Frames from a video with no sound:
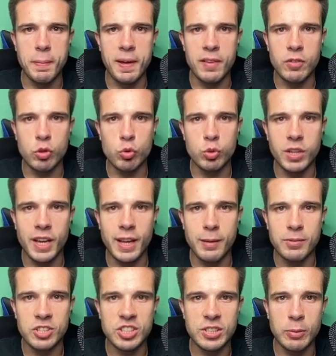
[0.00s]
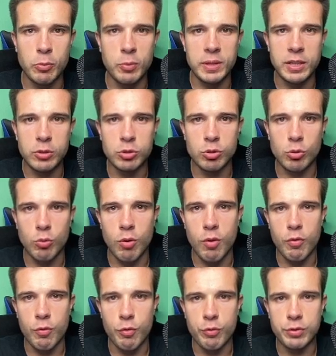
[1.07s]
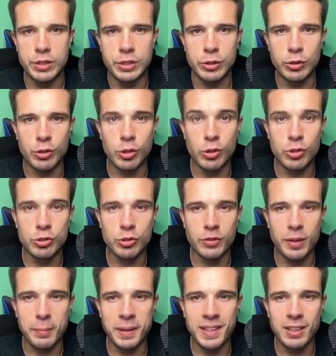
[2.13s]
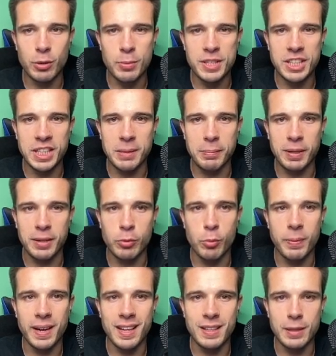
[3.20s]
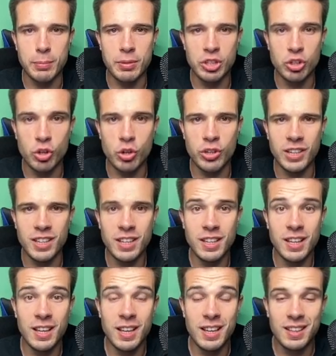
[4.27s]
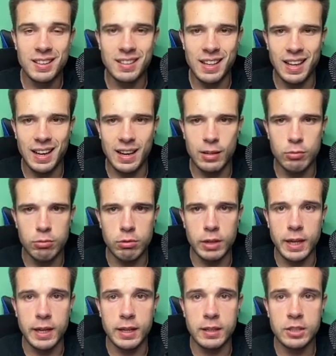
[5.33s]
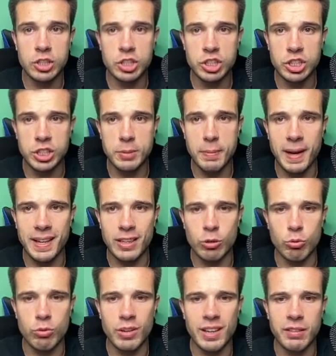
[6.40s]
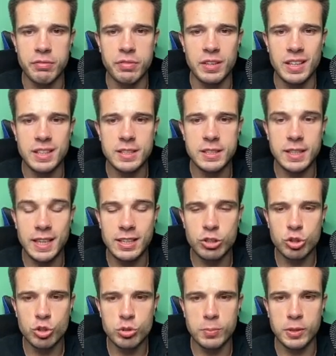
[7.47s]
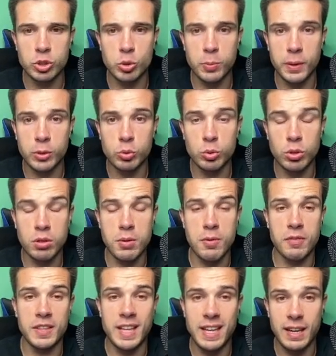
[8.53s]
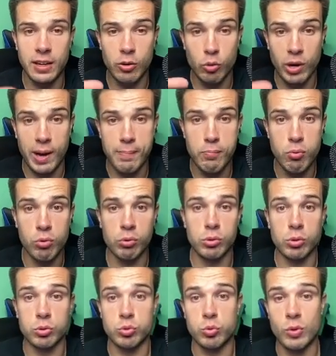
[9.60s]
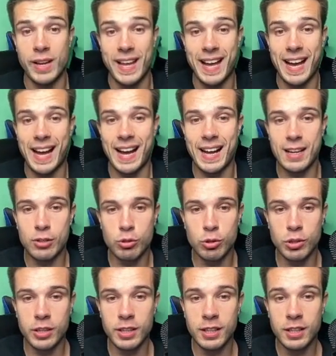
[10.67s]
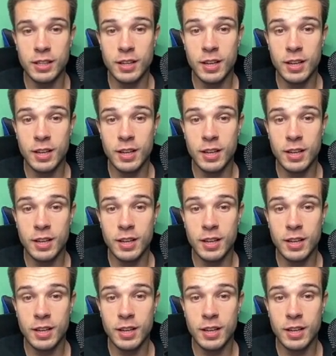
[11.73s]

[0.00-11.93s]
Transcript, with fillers: benvenuti cari amici Samuvi di questo nuovo video. Oggi ovviamente come sempre andiamo a parlare di Bitcoin, Terra Luna, Shiba Inu e infine Celsius, ma soprattutto andiamo a vedere ora il punto sulle altcoin.